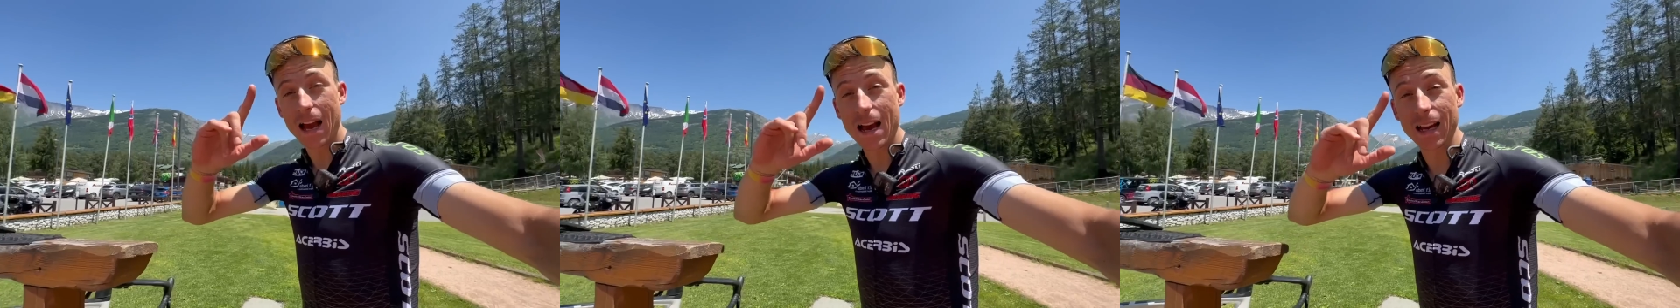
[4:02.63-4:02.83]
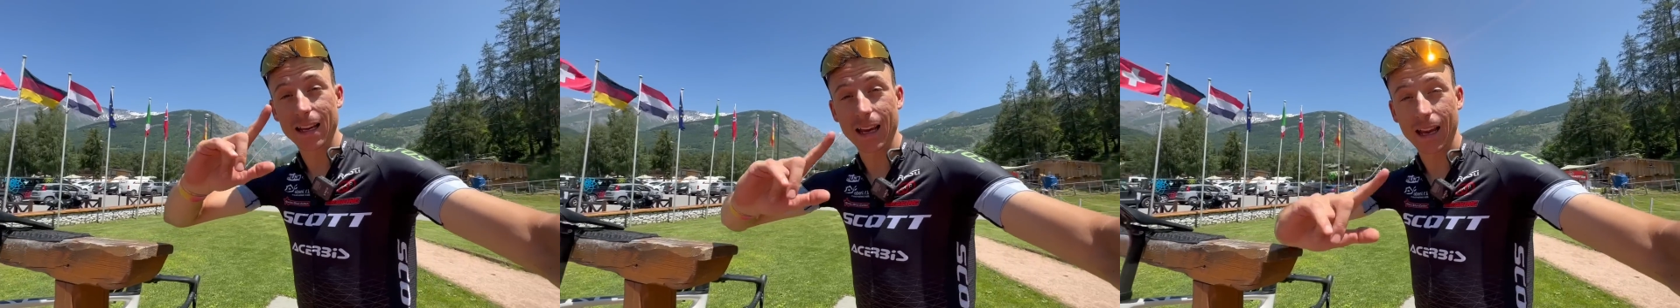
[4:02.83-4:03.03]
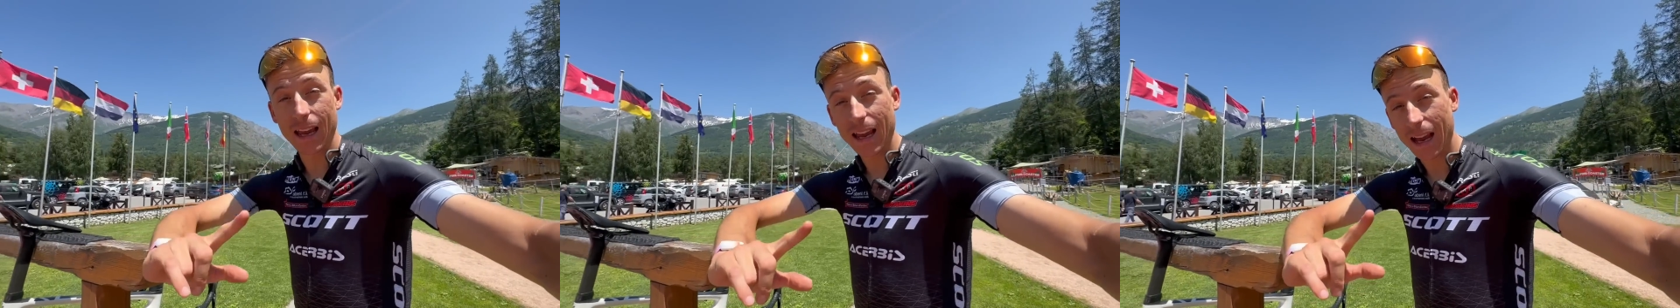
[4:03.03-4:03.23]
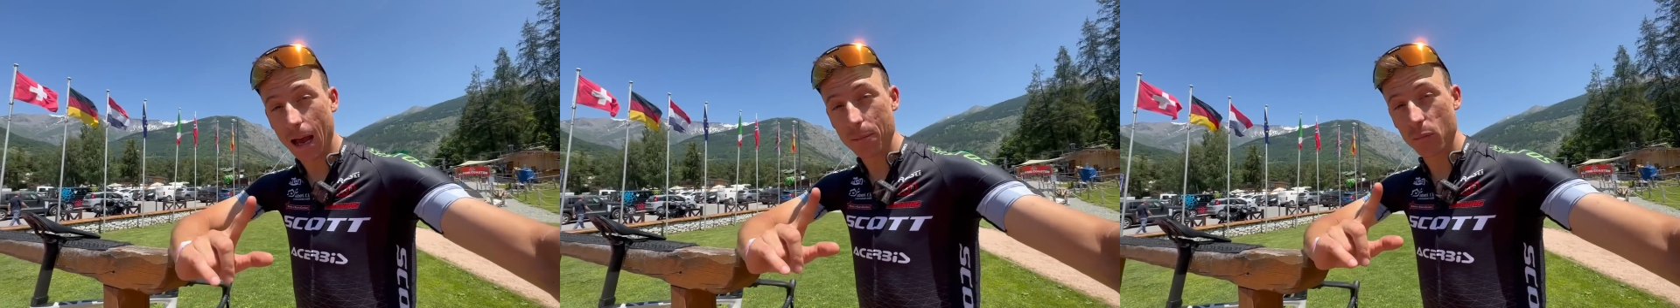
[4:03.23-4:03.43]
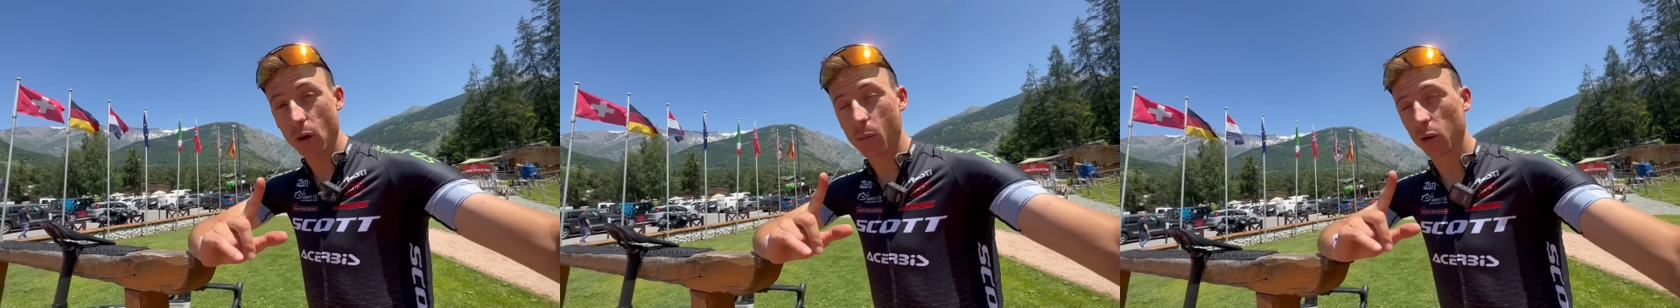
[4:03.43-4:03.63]
anche che
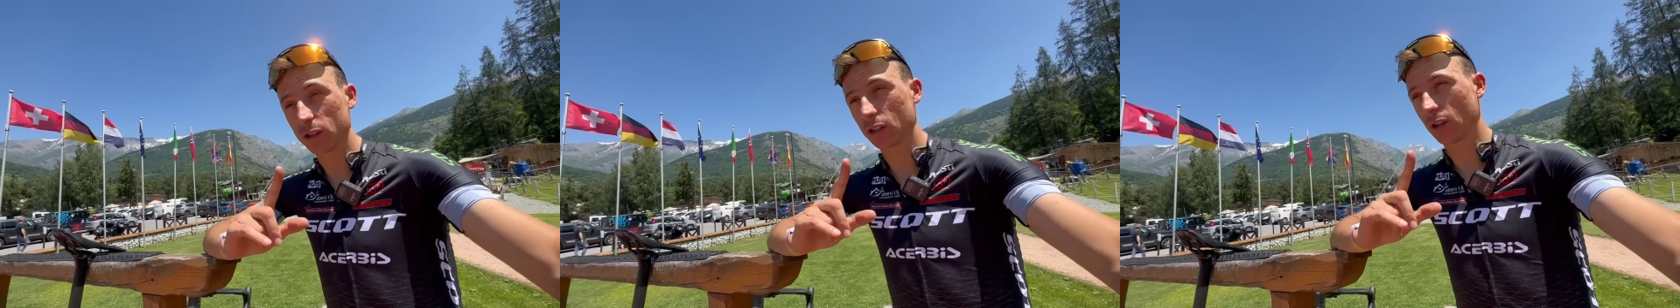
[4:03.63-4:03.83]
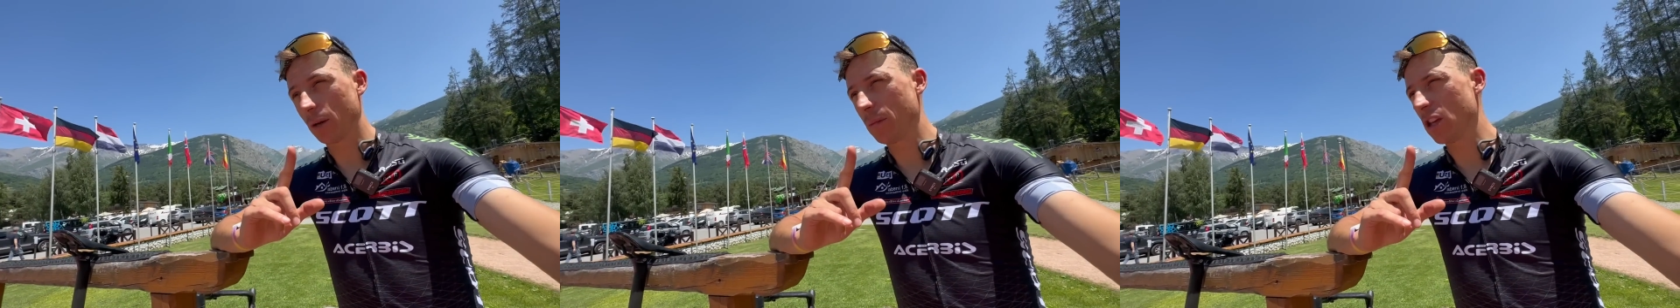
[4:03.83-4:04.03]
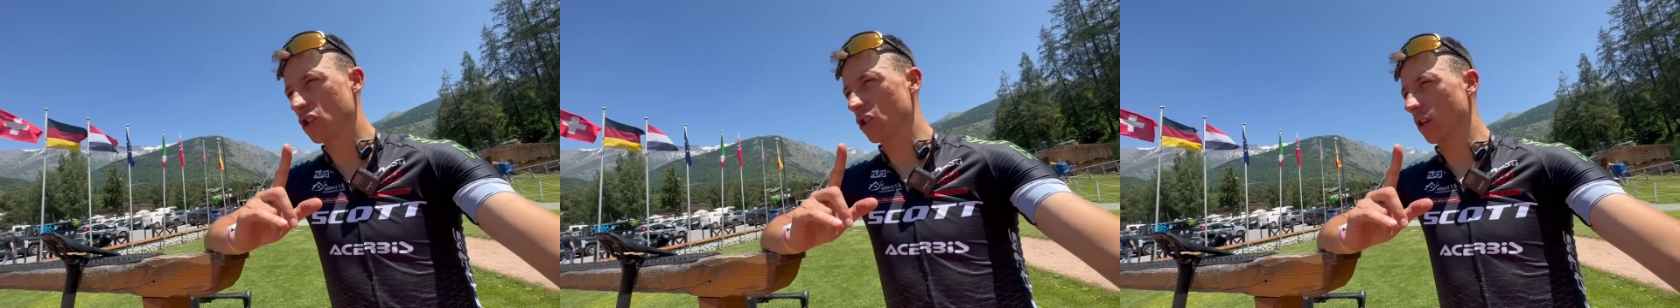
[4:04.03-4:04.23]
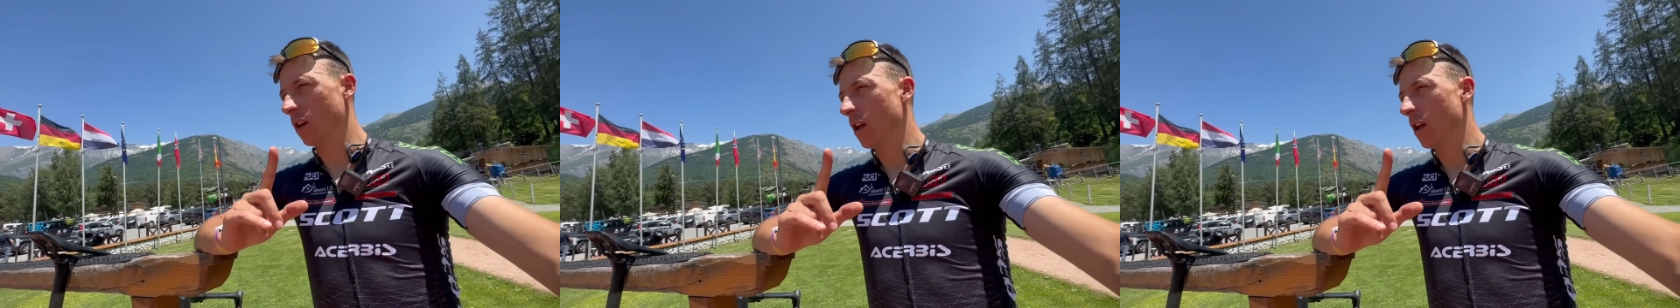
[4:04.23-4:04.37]
cambio ha montato la bici,